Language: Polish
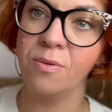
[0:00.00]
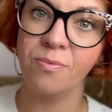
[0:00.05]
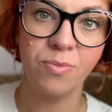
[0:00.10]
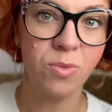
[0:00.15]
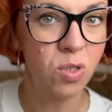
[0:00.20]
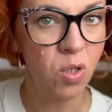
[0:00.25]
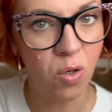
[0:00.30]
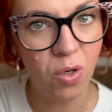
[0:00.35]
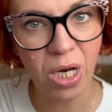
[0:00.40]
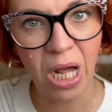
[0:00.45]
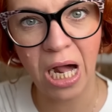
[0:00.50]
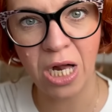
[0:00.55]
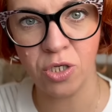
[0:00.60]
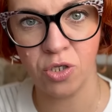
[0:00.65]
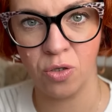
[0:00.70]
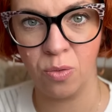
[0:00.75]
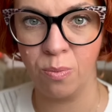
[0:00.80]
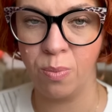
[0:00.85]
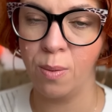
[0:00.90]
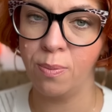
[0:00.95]
no
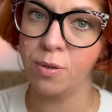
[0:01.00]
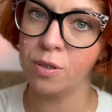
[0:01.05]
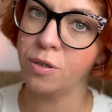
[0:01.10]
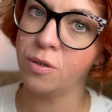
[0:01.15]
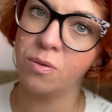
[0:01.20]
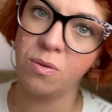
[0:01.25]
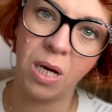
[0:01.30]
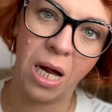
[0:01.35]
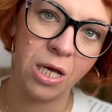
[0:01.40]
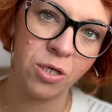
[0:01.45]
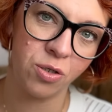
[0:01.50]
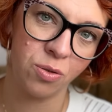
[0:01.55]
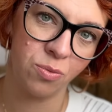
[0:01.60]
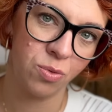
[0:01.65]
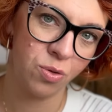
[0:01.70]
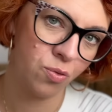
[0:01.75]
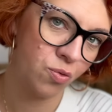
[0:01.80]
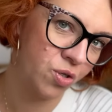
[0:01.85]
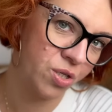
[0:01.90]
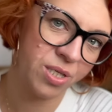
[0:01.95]
rażą, po prostu rażą,
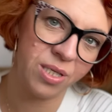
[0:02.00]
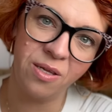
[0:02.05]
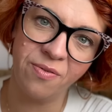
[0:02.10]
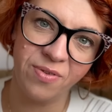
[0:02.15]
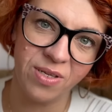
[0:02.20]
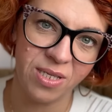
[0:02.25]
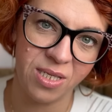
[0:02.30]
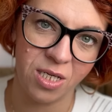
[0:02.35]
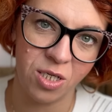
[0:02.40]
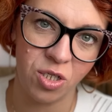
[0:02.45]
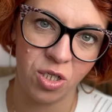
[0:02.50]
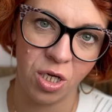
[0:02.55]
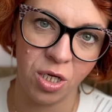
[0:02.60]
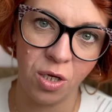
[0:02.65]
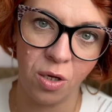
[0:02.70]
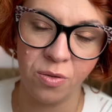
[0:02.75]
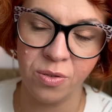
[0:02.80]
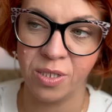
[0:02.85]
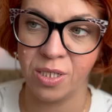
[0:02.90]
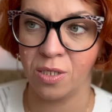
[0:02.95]
to już jest
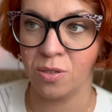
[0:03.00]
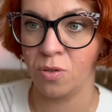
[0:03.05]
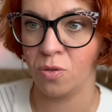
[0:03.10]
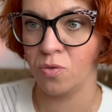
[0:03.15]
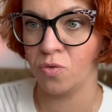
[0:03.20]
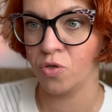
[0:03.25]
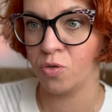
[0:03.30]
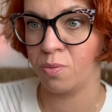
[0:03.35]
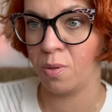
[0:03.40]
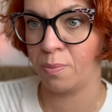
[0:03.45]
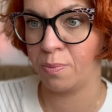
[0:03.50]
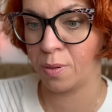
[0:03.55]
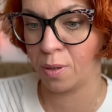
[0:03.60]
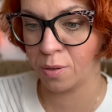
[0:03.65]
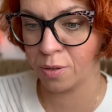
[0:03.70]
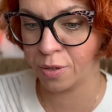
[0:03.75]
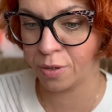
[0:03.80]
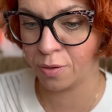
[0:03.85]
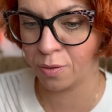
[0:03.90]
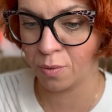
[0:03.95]
niewystarczające, to już po
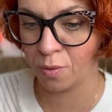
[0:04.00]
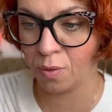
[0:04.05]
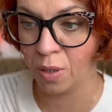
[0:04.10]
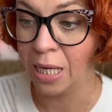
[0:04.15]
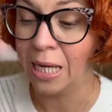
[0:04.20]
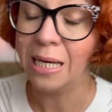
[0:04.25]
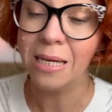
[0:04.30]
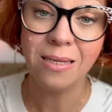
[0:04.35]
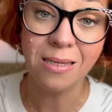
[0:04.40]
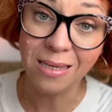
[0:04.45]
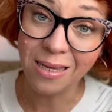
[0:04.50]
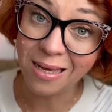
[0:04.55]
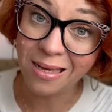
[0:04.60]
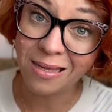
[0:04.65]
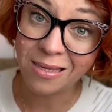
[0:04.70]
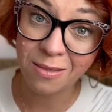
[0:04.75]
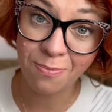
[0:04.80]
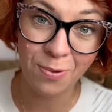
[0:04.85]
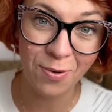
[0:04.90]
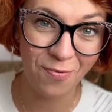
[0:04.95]
prostu nie
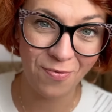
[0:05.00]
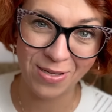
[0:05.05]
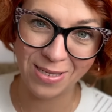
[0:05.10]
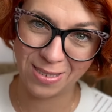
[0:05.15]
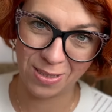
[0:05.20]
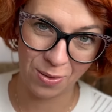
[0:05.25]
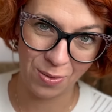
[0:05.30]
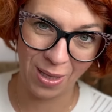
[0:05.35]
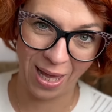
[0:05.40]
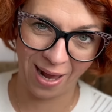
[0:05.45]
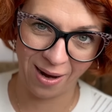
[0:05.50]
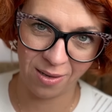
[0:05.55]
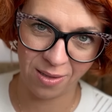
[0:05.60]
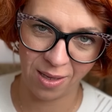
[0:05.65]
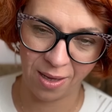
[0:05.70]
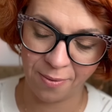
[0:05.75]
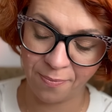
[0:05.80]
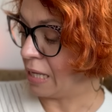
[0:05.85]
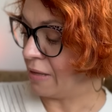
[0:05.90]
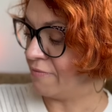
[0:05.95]
jest
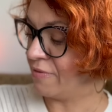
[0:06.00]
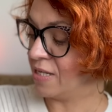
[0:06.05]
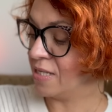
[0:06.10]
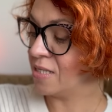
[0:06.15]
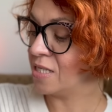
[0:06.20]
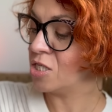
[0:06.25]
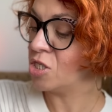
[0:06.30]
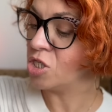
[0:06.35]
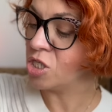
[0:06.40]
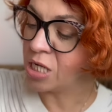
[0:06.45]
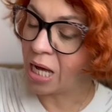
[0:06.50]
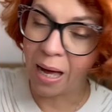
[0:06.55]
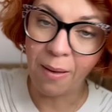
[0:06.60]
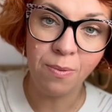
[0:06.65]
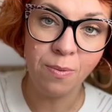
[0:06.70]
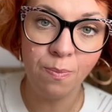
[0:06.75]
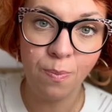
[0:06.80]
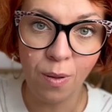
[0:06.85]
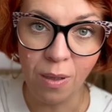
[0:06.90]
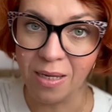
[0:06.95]
profesjonalne. Więc czy ja
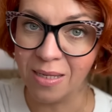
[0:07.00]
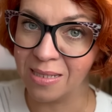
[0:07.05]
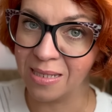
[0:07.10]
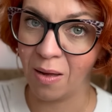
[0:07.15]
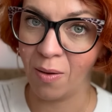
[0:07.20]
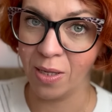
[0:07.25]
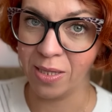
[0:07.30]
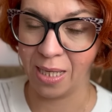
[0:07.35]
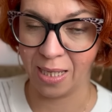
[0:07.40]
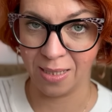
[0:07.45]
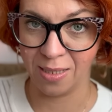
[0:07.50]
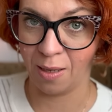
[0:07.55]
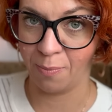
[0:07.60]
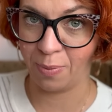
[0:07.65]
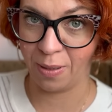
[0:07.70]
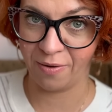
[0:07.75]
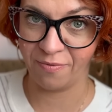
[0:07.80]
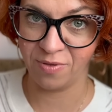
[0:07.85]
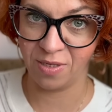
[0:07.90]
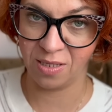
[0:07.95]
bym polecała tak
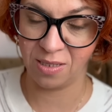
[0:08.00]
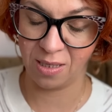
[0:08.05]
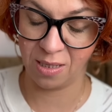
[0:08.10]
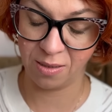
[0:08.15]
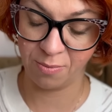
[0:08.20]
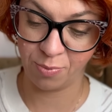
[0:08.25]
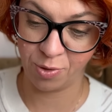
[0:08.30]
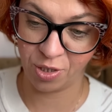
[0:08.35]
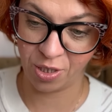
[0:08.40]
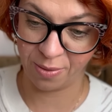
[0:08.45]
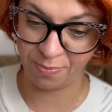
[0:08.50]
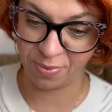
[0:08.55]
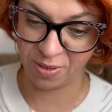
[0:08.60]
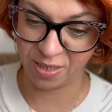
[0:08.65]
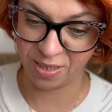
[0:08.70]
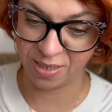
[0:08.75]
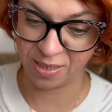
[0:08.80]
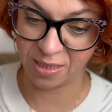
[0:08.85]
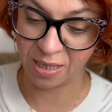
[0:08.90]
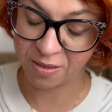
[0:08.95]
naprawdę ten
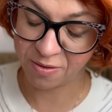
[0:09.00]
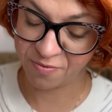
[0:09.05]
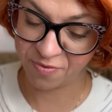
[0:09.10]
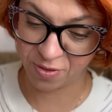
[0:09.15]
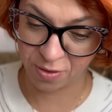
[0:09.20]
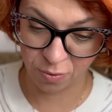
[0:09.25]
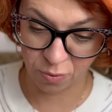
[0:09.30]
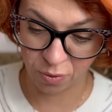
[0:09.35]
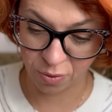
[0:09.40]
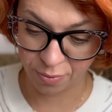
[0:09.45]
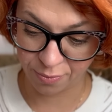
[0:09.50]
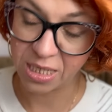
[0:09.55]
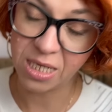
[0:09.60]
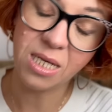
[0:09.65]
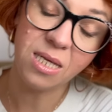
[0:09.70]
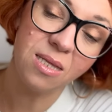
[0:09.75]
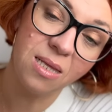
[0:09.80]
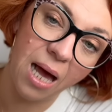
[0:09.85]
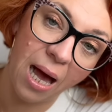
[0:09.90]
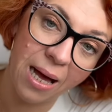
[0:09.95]
przepis, ten wzór?
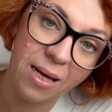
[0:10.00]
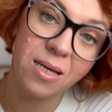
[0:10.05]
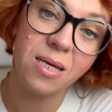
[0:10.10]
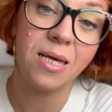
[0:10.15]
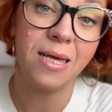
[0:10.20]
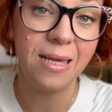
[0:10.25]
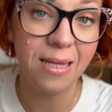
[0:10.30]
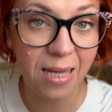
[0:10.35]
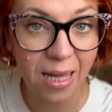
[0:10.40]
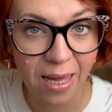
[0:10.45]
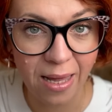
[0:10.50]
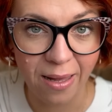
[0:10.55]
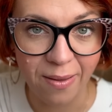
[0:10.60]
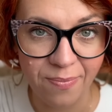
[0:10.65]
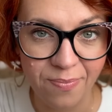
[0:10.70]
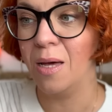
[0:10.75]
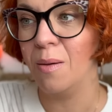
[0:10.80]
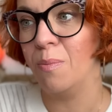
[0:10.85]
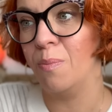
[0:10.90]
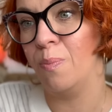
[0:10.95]
I tak, i nie,
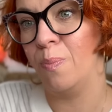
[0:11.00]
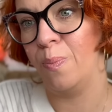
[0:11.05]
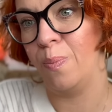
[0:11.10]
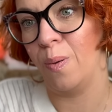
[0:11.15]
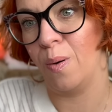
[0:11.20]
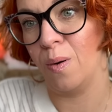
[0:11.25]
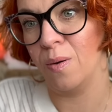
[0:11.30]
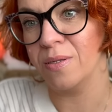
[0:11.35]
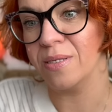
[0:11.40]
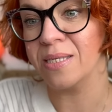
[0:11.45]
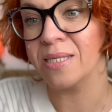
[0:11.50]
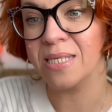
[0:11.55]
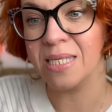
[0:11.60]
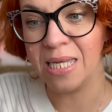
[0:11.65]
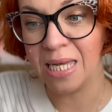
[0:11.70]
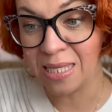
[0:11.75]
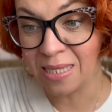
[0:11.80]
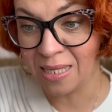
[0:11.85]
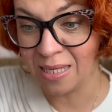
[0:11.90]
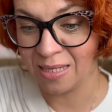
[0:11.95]
bo z
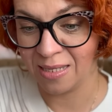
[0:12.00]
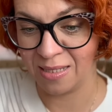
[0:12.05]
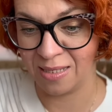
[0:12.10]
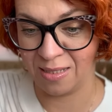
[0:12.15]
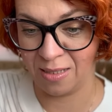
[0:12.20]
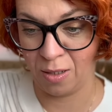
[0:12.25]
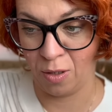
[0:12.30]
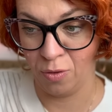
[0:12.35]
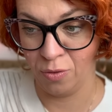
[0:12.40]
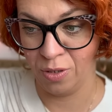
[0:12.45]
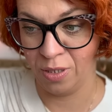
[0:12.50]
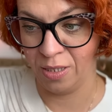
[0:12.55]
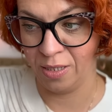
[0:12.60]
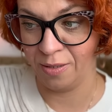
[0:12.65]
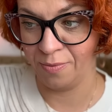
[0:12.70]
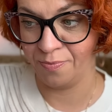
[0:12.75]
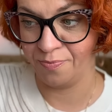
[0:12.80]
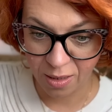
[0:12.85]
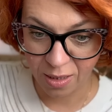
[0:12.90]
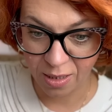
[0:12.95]
jednej
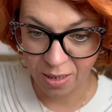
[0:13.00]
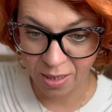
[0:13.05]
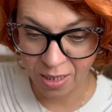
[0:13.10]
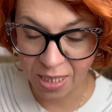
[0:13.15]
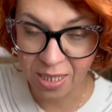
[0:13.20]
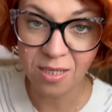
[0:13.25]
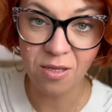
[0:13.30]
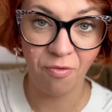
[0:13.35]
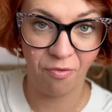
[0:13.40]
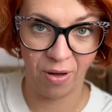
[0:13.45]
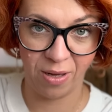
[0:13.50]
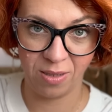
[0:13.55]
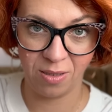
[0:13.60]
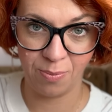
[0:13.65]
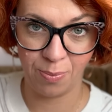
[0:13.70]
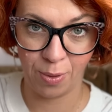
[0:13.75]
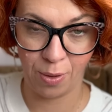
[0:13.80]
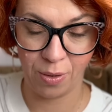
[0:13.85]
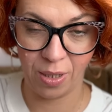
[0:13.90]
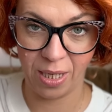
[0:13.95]
strony jest to fajny
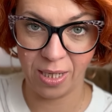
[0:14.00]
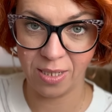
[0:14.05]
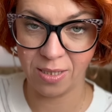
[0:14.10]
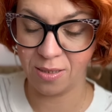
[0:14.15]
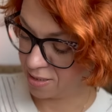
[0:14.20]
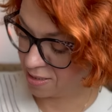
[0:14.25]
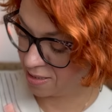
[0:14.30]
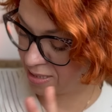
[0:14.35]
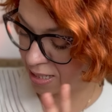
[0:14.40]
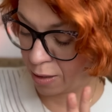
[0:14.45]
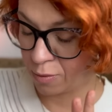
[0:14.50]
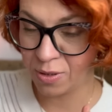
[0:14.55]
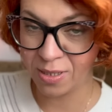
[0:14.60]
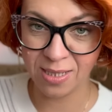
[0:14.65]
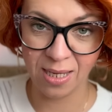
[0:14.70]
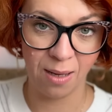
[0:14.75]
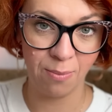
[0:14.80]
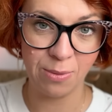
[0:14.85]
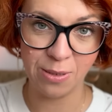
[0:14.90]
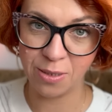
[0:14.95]
projekt, cały
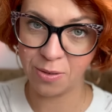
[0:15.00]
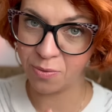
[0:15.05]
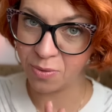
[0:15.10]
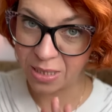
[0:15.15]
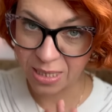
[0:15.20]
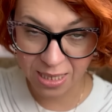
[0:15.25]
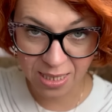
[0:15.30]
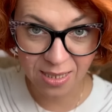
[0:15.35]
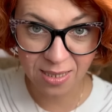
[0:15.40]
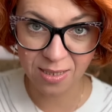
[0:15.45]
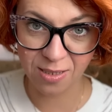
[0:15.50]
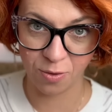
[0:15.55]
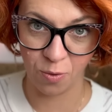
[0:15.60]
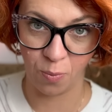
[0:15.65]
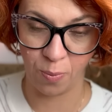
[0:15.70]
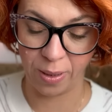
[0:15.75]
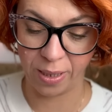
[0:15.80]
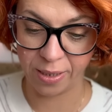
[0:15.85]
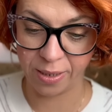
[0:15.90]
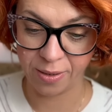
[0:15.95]
zamysł jest
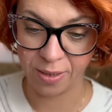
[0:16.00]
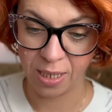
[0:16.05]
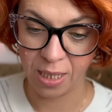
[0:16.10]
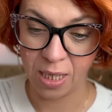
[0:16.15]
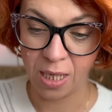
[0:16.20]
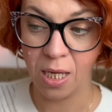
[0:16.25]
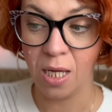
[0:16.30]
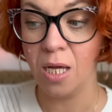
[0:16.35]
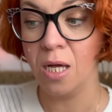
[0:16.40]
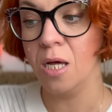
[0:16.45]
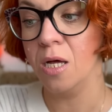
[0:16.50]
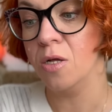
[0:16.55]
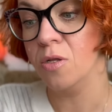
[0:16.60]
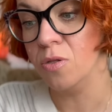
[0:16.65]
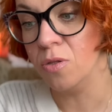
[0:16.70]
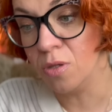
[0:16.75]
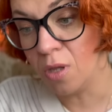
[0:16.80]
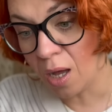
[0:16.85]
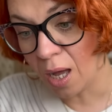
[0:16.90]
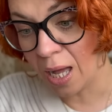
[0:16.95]
super,
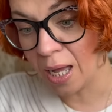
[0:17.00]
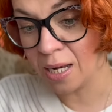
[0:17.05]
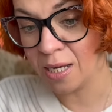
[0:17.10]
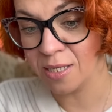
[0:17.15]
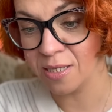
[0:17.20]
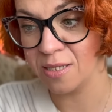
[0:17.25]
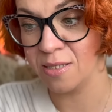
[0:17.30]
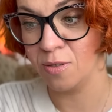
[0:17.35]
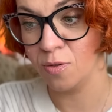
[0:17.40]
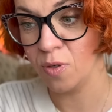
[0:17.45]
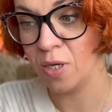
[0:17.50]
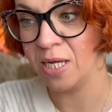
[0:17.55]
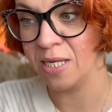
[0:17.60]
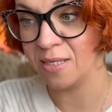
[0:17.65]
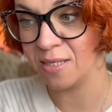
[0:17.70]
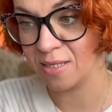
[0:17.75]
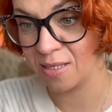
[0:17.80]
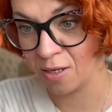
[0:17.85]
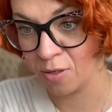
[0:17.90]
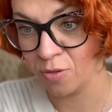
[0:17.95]
no ale z drugiej
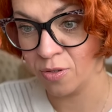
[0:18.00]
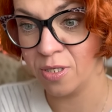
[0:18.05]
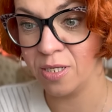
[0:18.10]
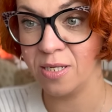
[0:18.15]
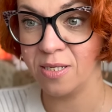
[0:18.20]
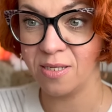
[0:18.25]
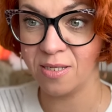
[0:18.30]
strony